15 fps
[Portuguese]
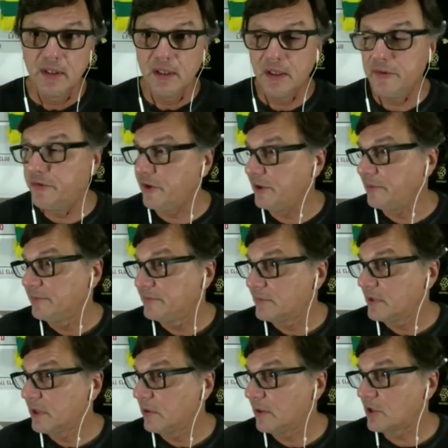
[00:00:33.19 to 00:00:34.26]
Enfim,
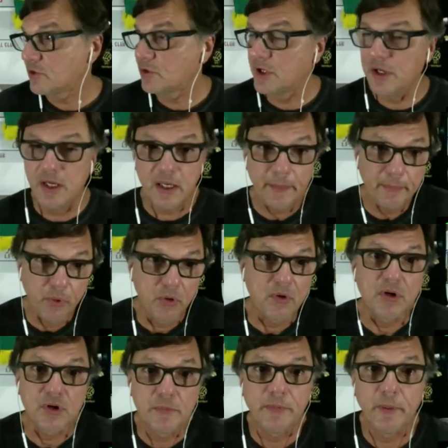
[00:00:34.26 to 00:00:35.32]
eu acho que é
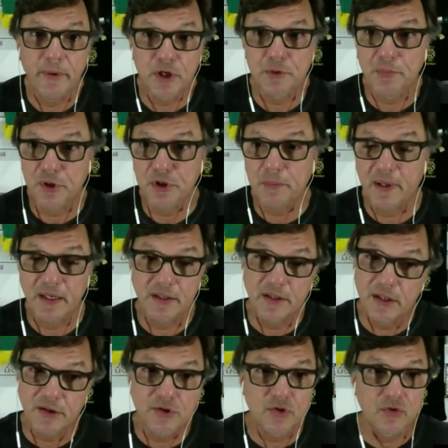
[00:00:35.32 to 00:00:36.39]
pouco, acho que o Palmeiras pode mais. E
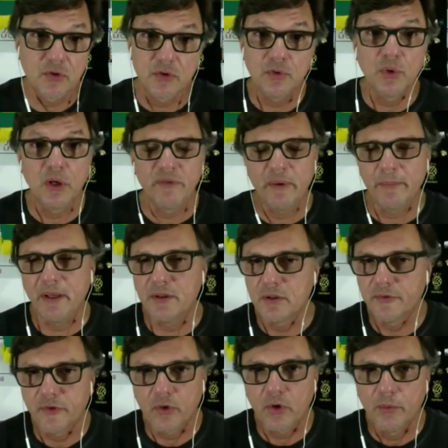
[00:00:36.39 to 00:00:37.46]
nesse jogo,
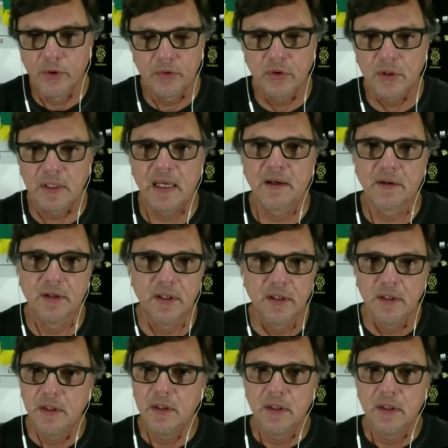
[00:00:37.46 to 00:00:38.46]
novamente, ficou muito claro, né?